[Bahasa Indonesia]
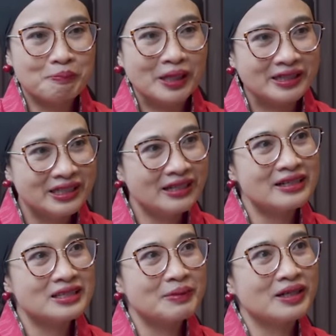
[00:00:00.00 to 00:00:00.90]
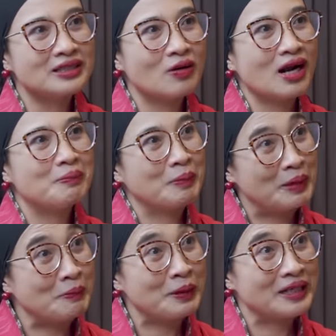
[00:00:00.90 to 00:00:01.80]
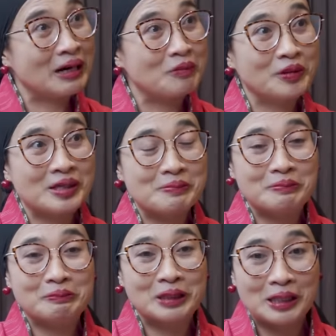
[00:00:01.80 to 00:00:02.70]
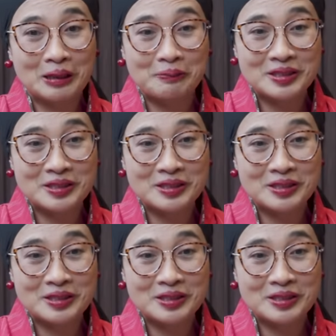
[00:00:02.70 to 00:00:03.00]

berdiri sebagai seorang pemimpin yang mungkin uh,